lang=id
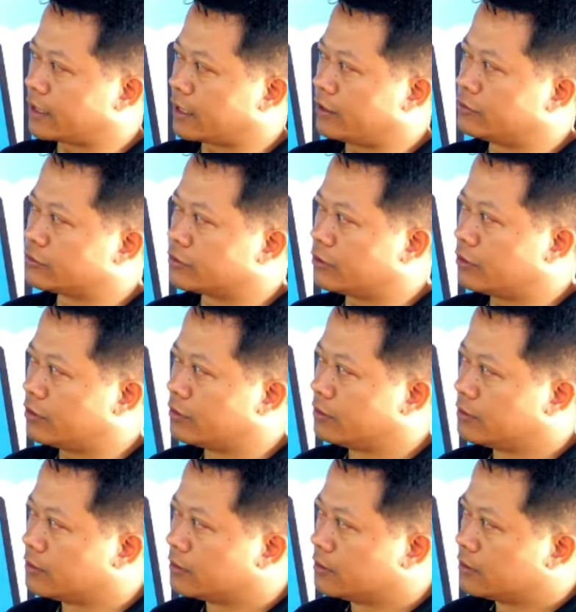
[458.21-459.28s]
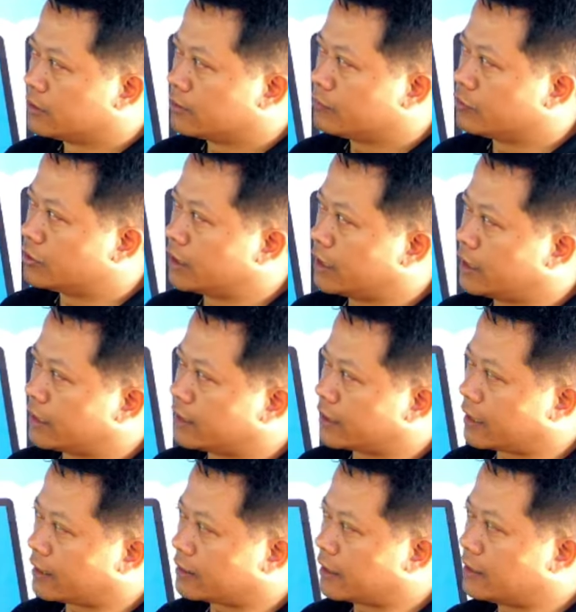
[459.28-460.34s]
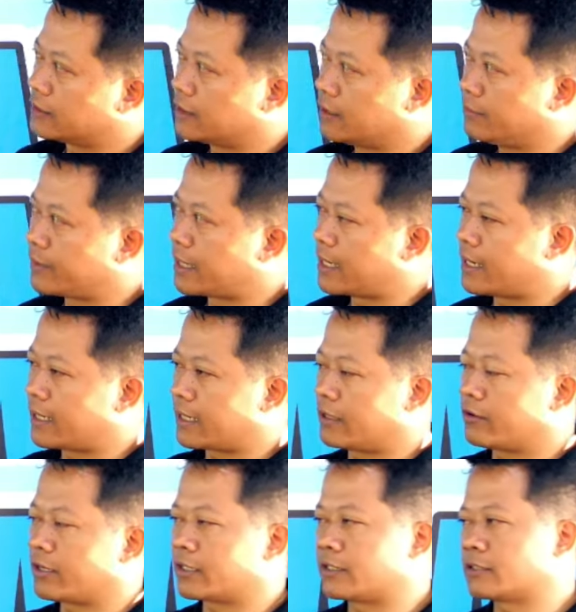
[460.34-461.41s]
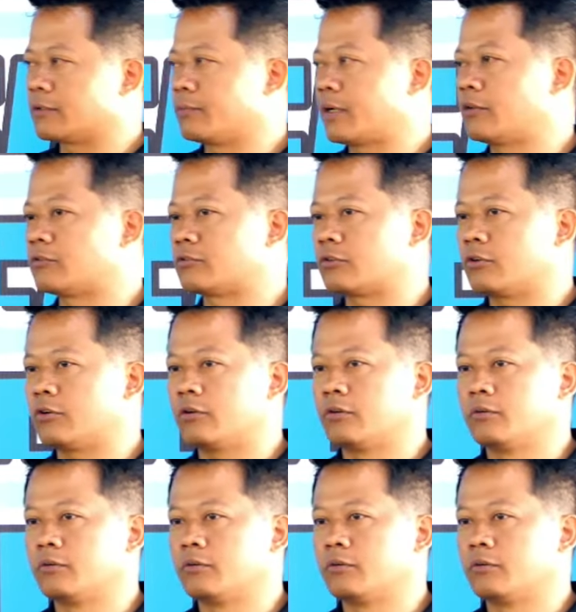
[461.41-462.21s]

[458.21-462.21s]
Kalau untuk kemudian ada katalis 5, kalau katalis 5 untuk